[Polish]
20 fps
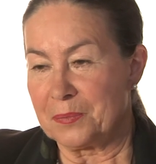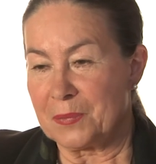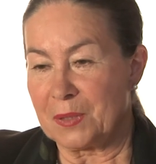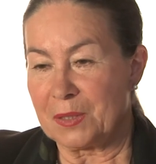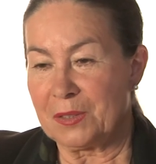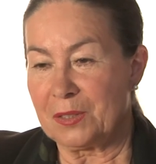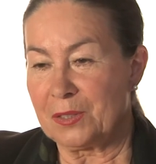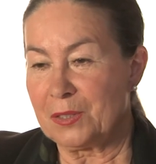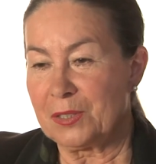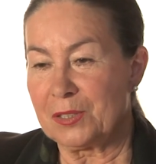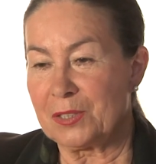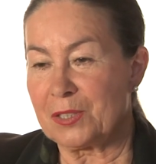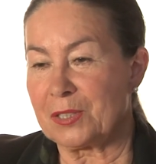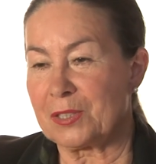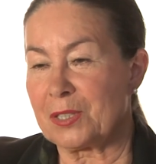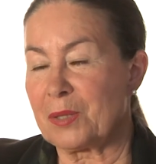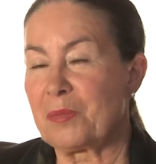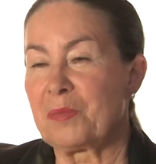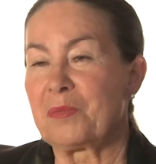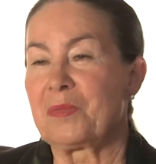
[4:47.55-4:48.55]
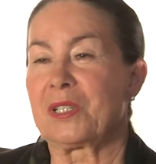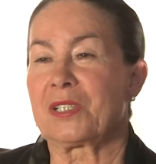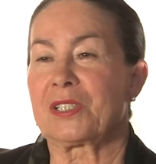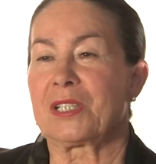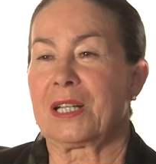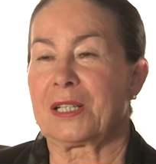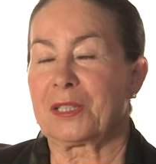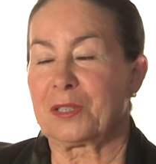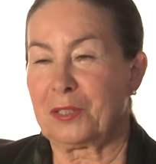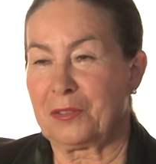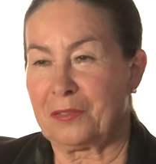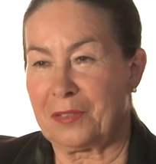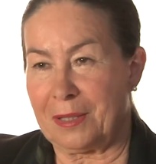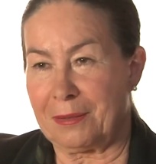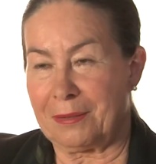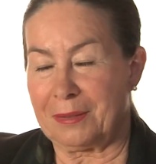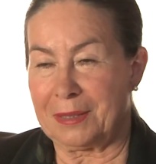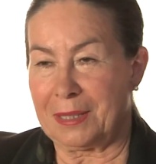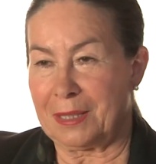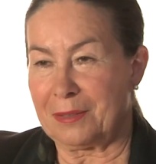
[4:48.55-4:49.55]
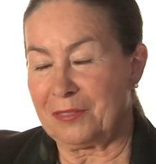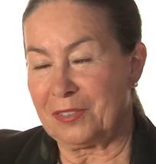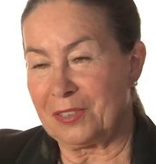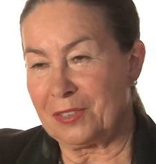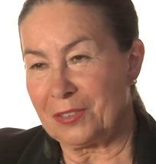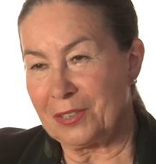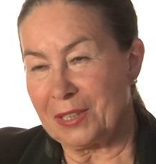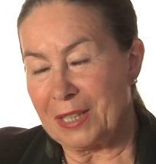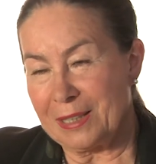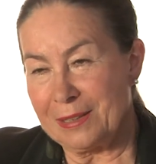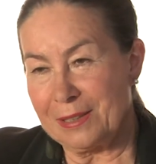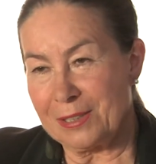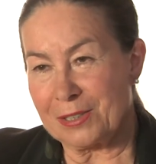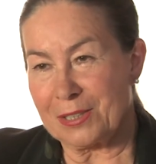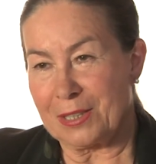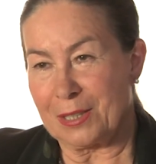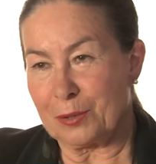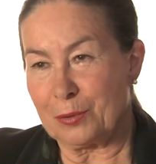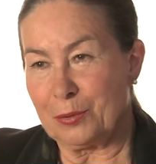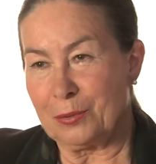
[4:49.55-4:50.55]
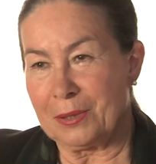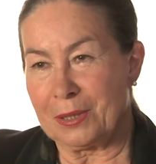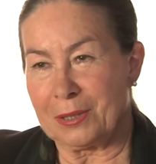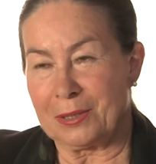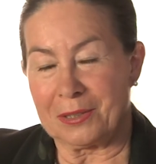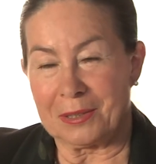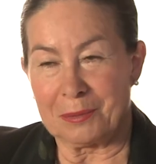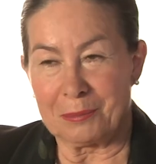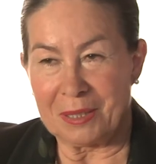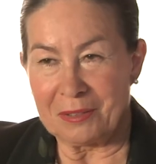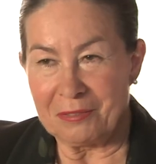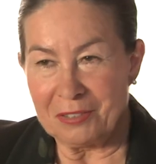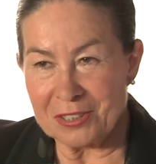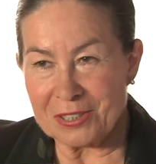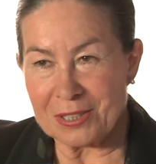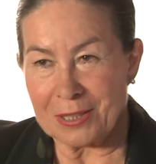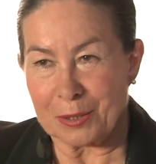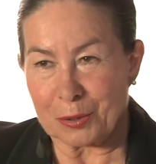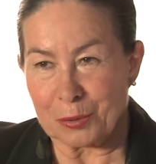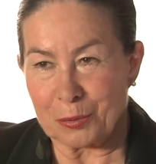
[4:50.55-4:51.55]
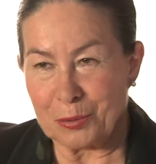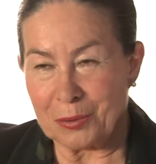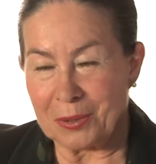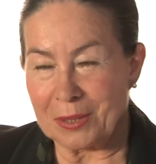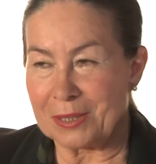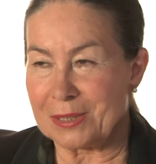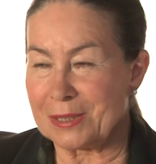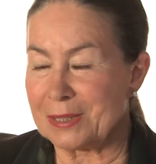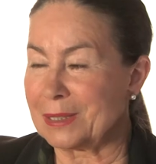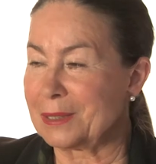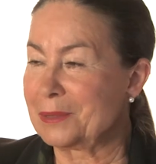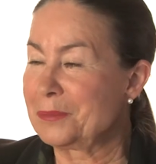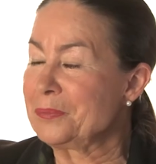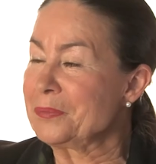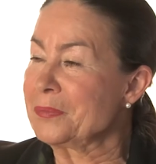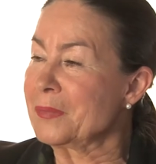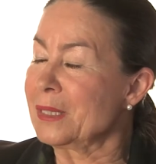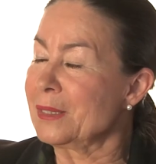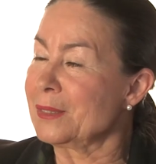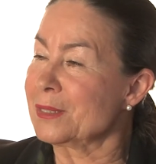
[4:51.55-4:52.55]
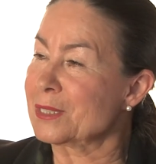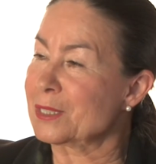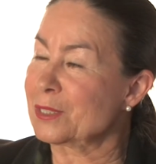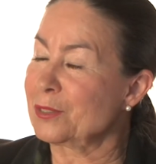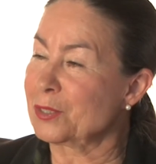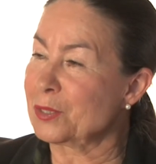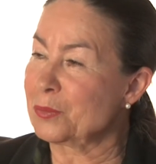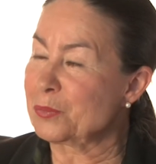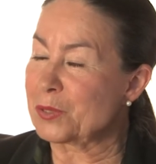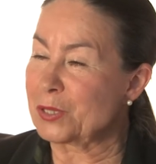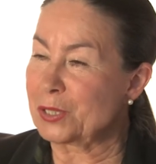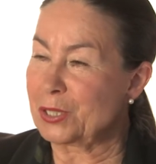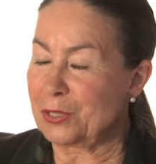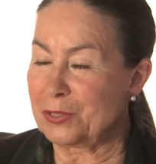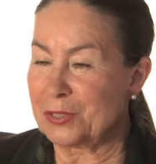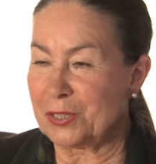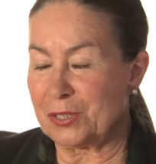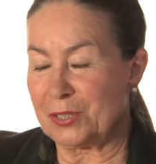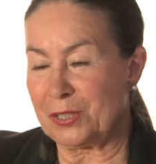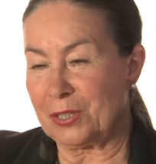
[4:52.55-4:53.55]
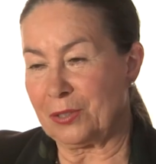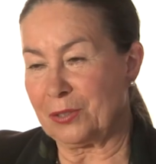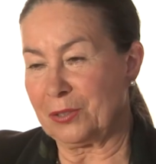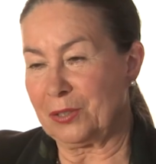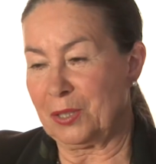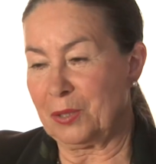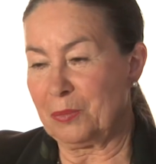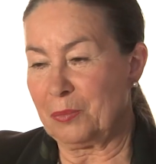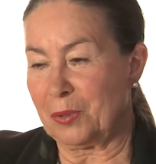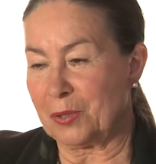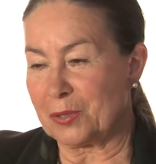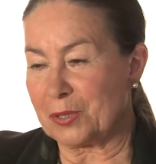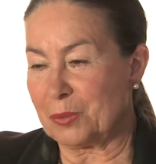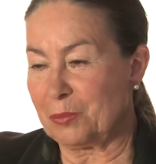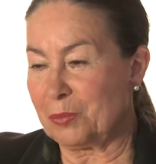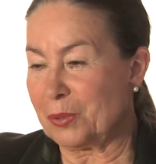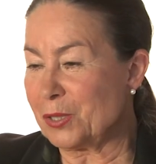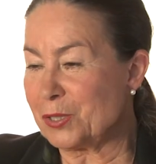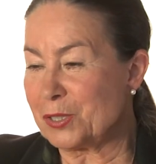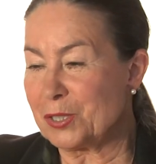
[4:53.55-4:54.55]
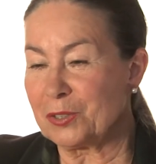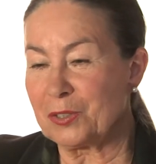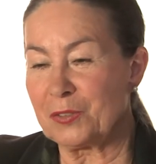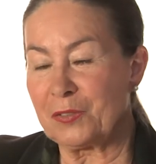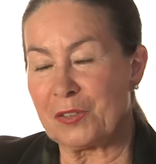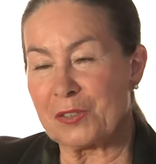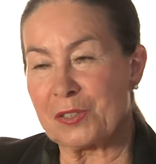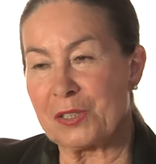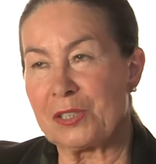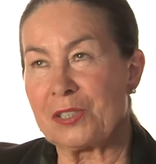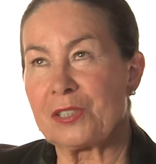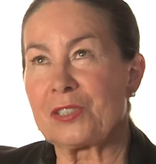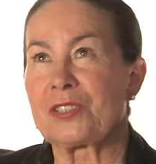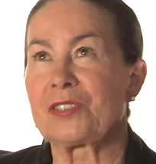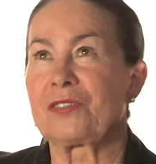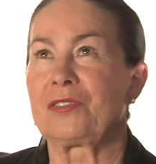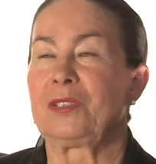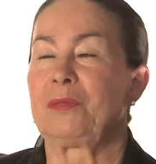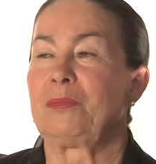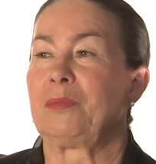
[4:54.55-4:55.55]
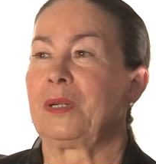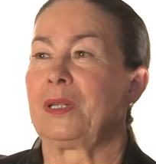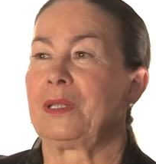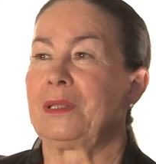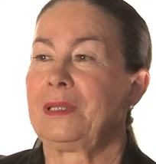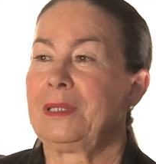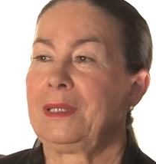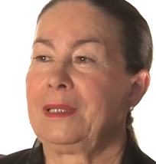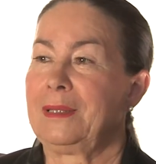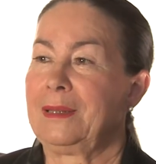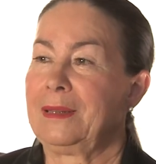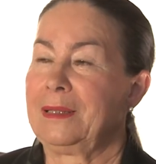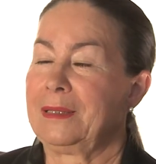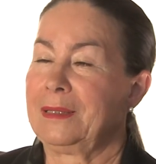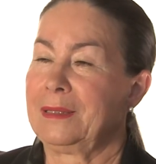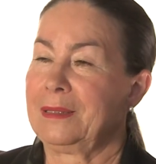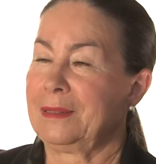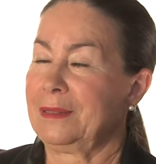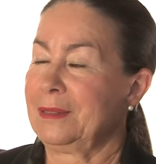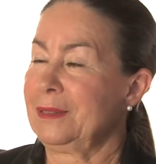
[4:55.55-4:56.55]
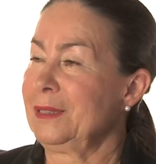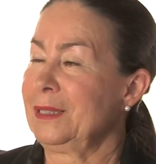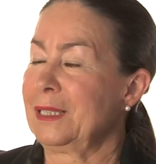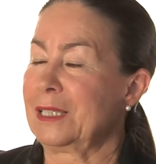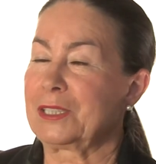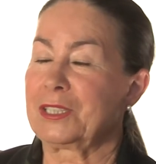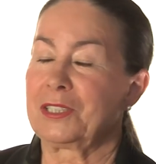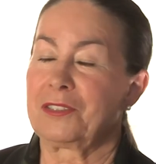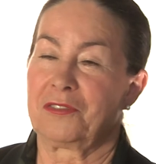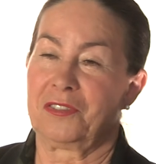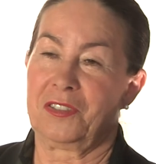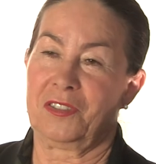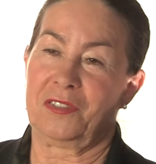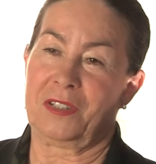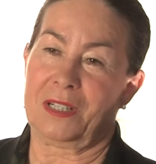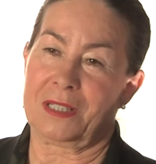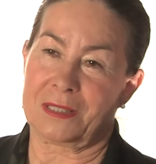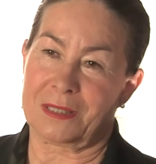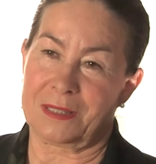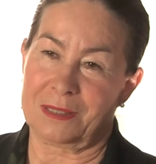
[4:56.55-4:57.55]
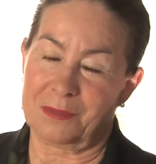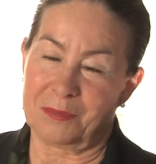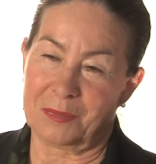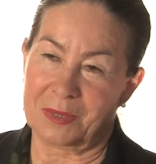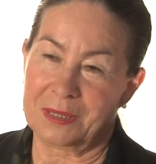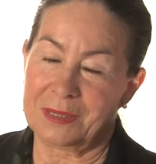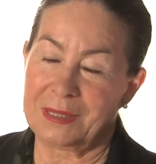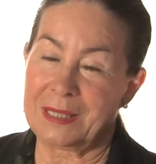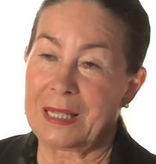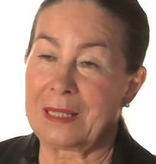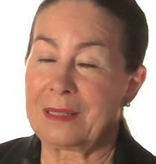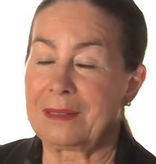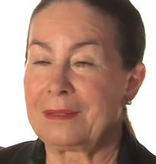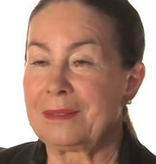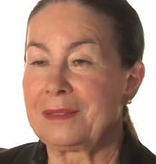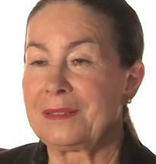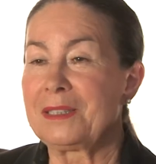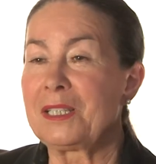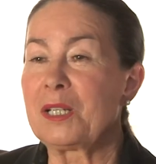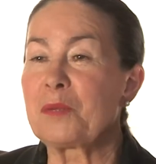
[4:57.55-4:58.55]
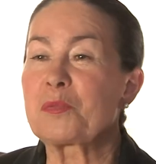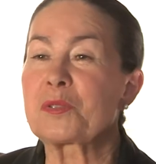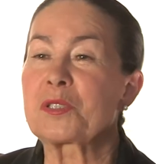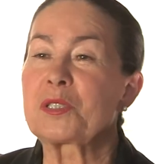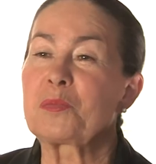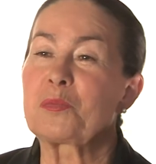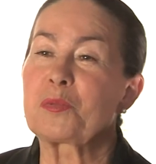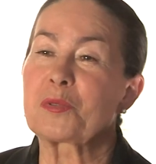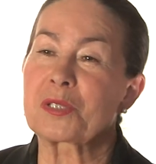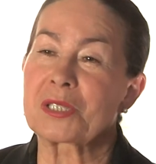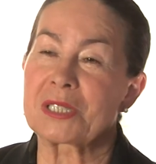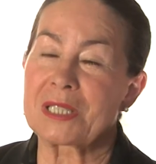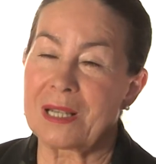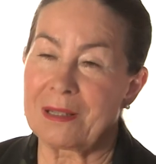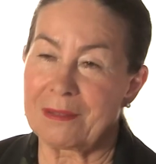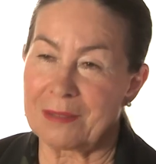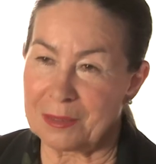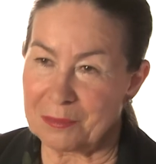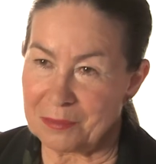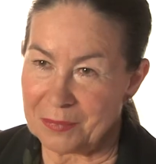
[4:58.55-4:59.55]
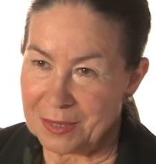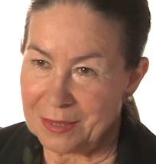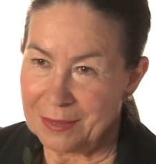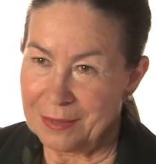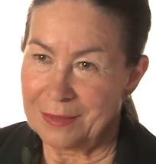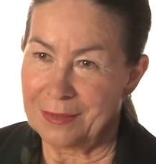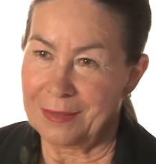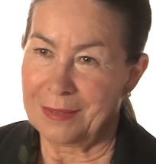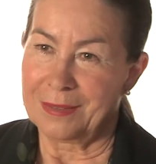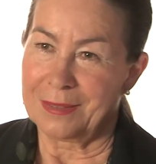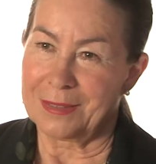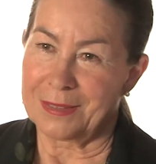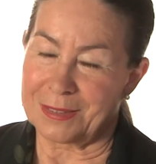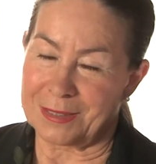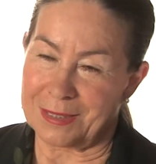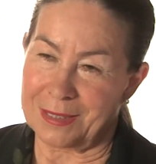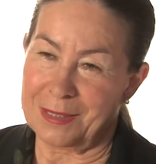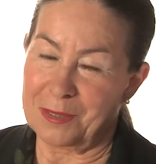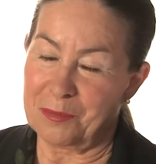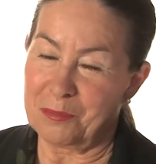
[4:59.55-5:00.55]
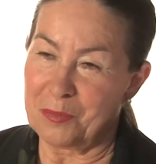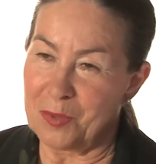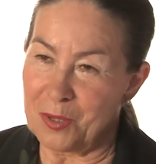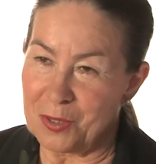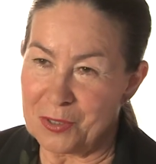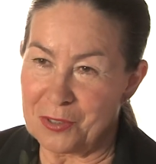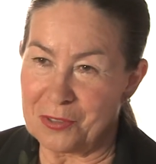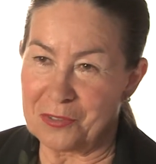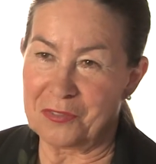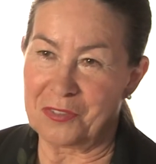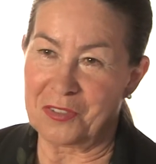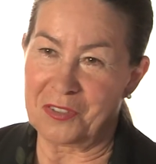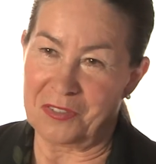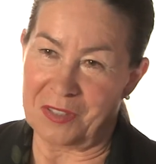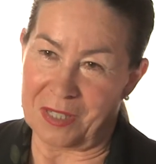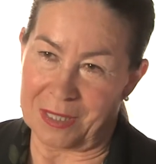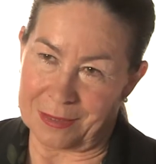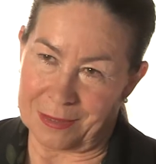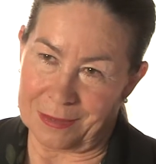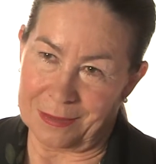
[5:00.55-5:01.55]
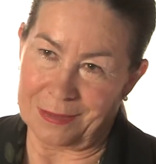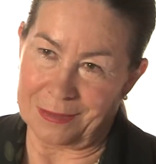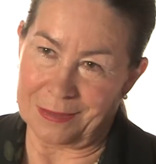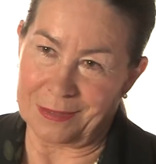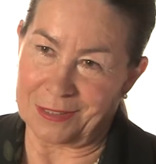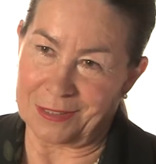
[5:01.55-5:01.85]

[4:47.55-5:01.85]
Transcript: No mnie żebym nie żartowała. Ja mówię, no ja nie żartuję, to chyba wy żartujecie, skoro przychodzicie o tej porze. Proszę otworzyć drzwi, bo y, inaczej wyważymy. Ja nie przypuszczałam, że mogą wyważyć